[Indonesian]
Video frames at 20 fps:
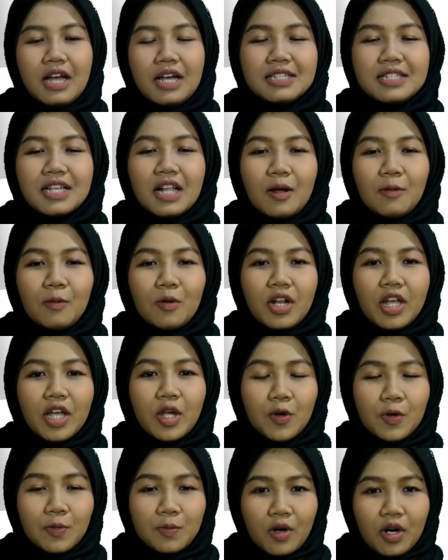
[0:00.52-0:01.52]

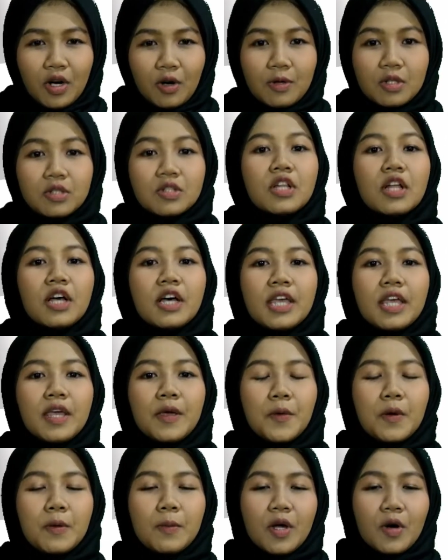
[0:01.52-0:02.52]
Assalamualaikum warahmatullahi
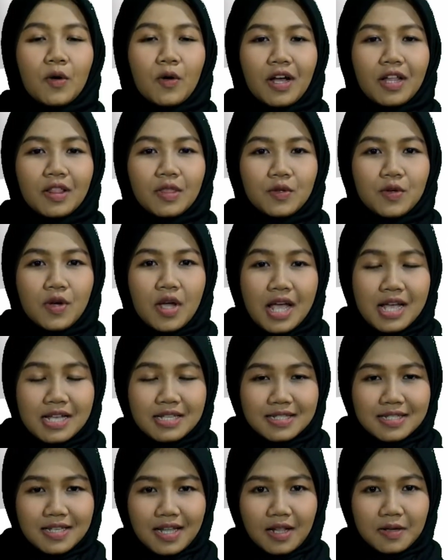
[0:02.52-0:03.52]
wabarakatuh.
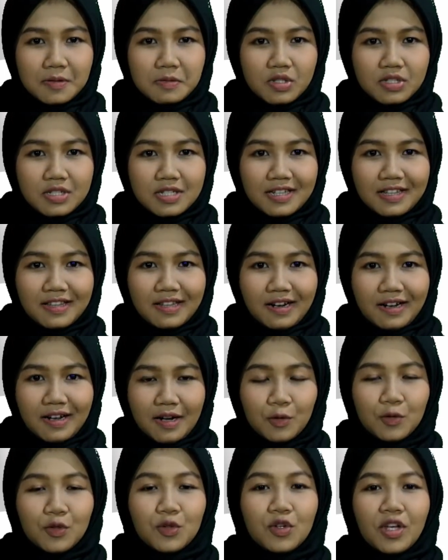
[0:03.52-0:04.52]
Salam sejahtera
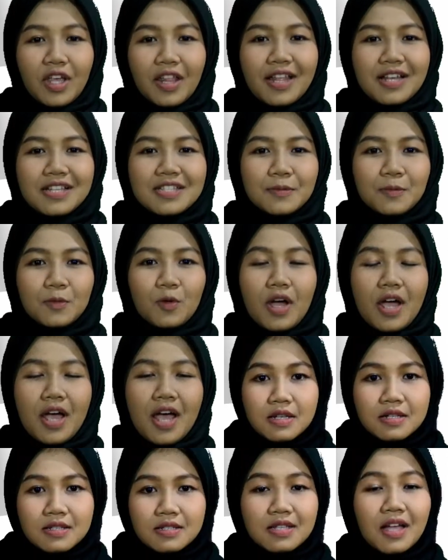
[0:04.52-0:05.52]
untuk kita semua.
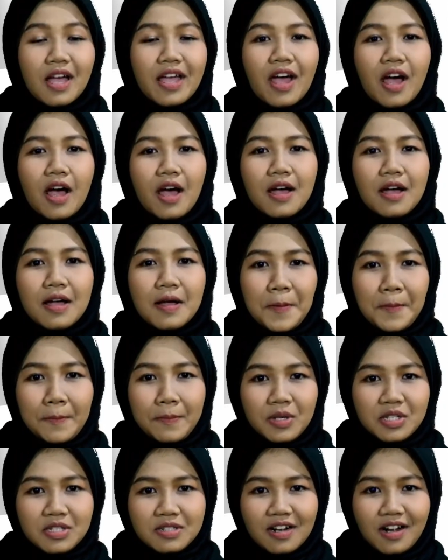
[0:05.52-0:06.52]
Saya
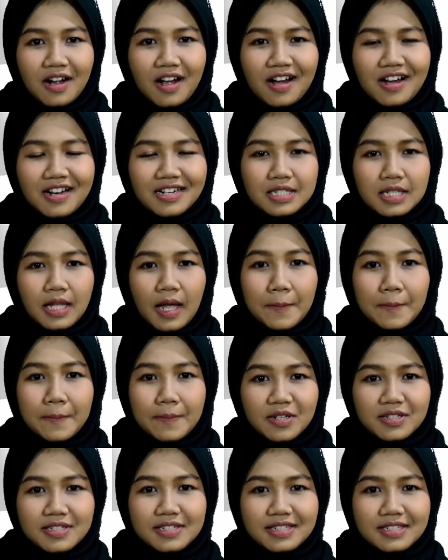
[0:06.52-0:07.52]
Miss Dekars
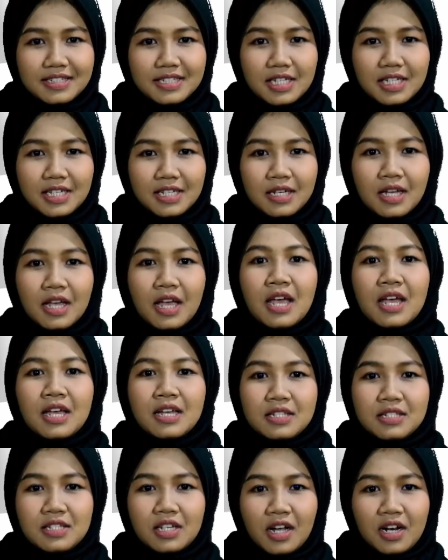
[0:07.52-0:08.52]
berjanji
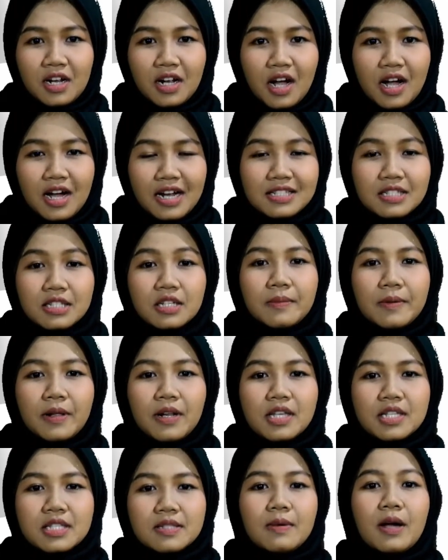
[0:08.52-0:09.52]
jika The Dekars
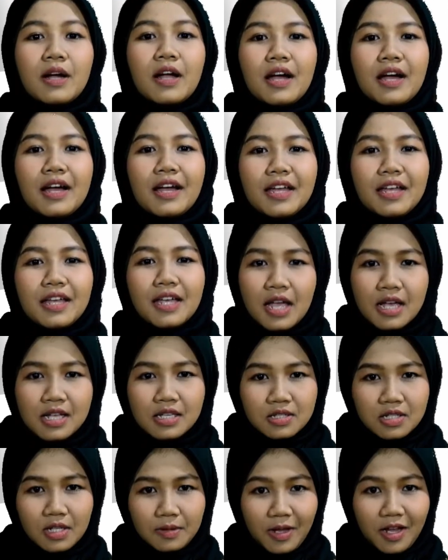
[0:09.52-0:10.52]
terpilih sebagai
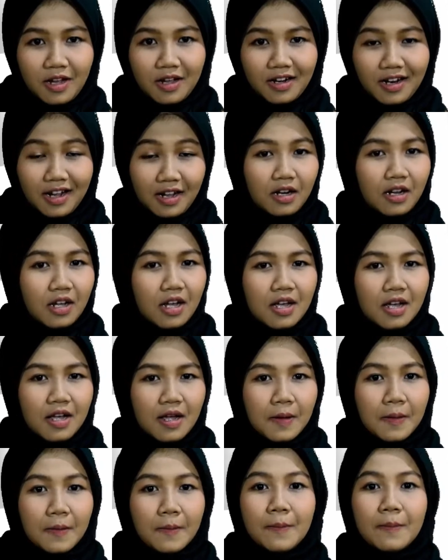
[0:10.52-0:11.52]
maker Anda,
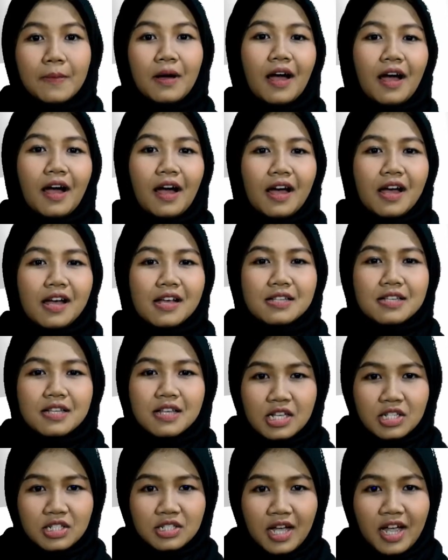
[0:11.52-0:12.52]
maka
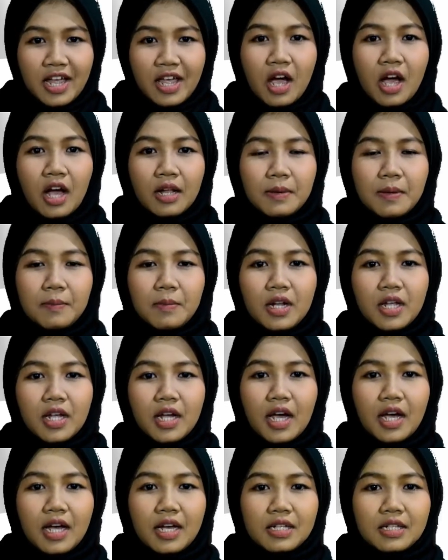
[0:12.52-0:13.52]
saya akan
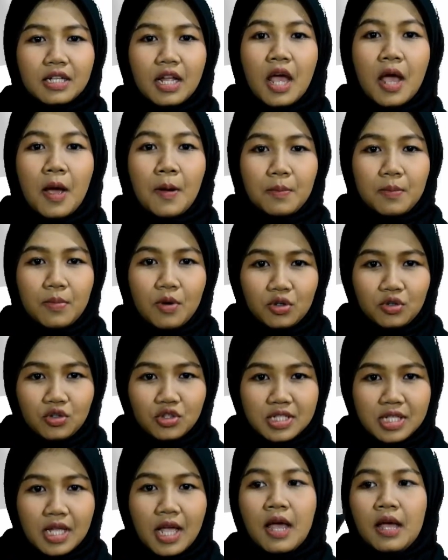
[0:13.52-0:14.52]
memberikan
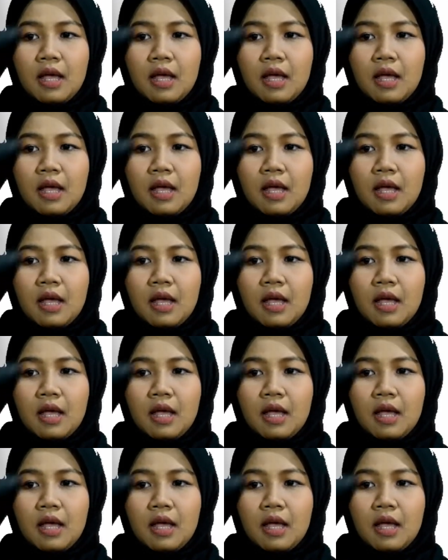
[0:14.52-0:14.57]
bonus